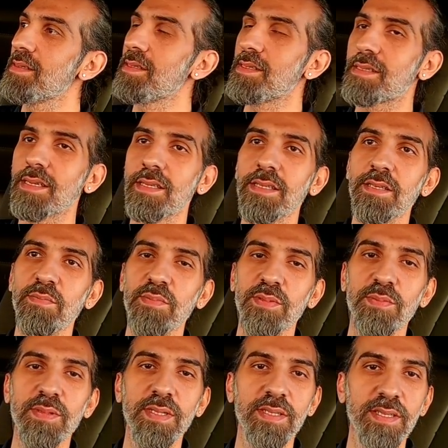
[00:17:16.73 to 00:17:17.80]
İnsanların
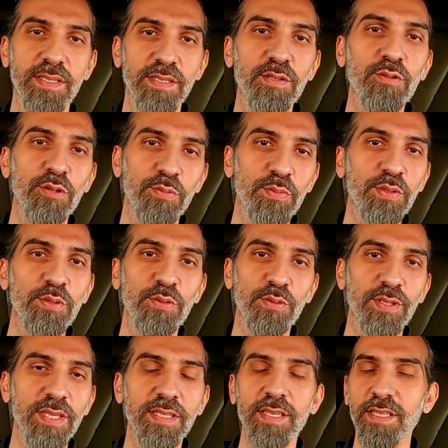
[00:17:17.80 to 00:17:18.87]
birbirine destek olması
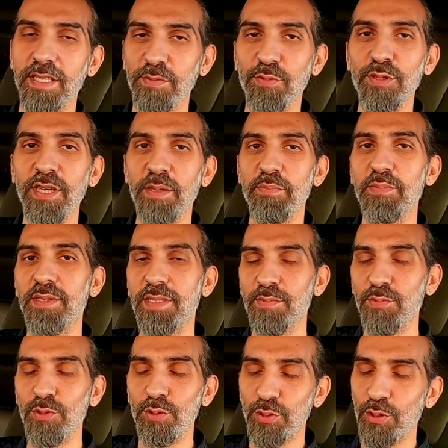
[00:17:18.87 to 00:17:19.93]
güzel. Sen de bunu
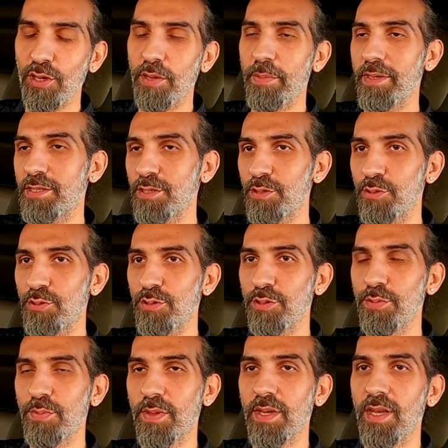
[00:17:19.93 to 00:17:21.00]
yapmışsın bunu söylemeye
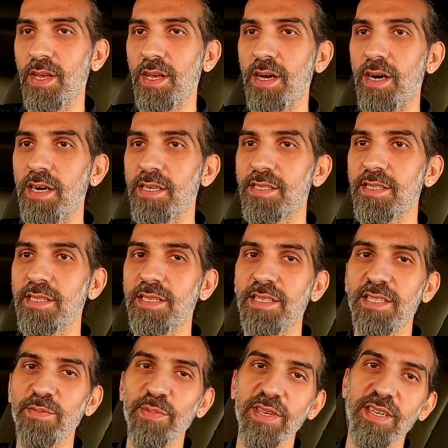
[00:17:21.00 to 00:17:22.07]
çalışıyorum. Ayrıca
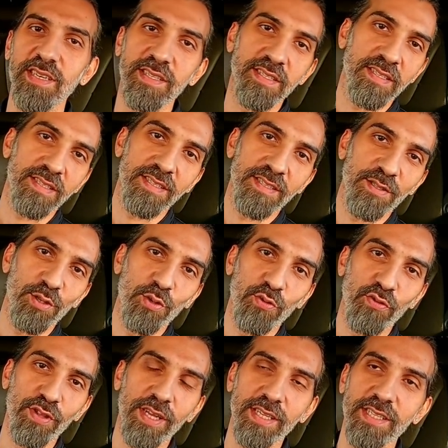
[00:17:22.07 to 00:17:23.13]
sesime yağdırdığın
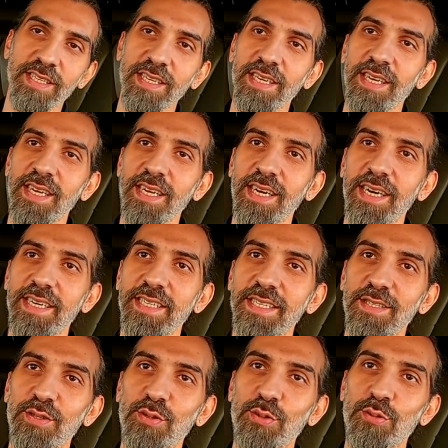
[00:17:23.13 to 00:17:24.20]
övgüler.
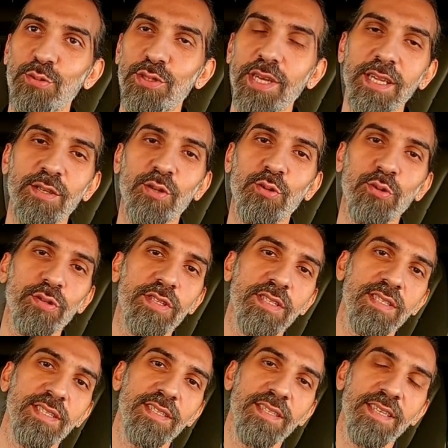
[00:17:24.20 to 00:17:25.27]
Hani Tuncel
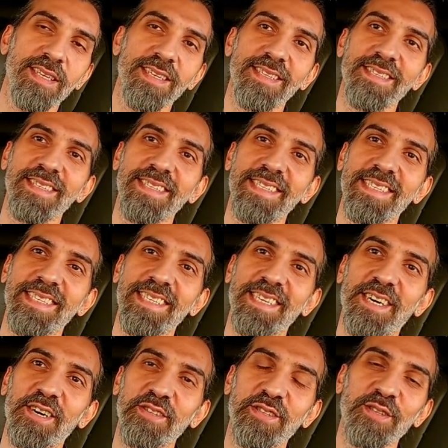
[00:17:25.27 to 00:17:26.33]
Kurtiz'in e,
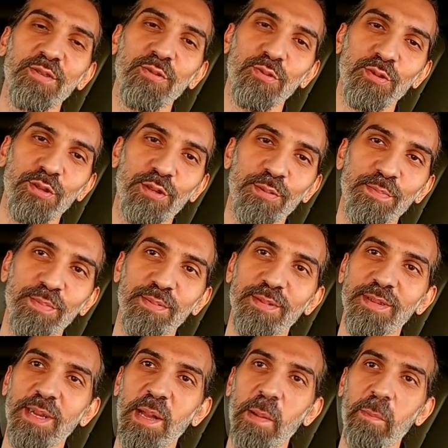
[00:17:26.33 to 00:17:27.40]
adını unutup
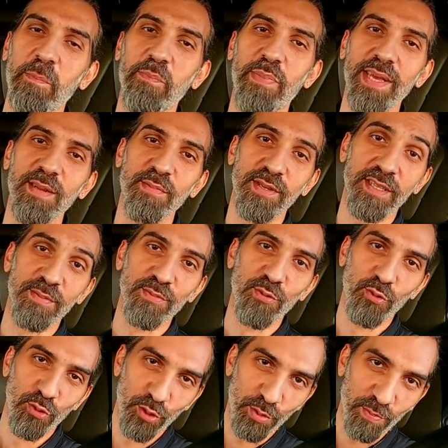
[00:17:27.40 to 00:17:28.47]
benim adımı
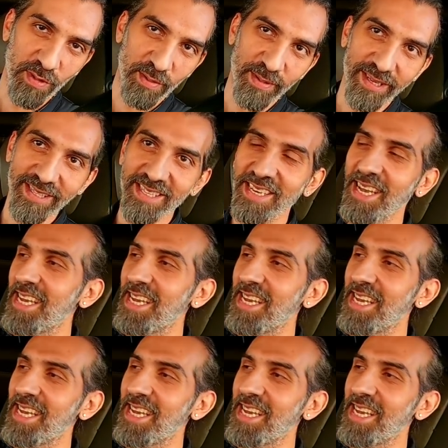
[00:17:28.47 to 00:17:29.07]
unutmaman.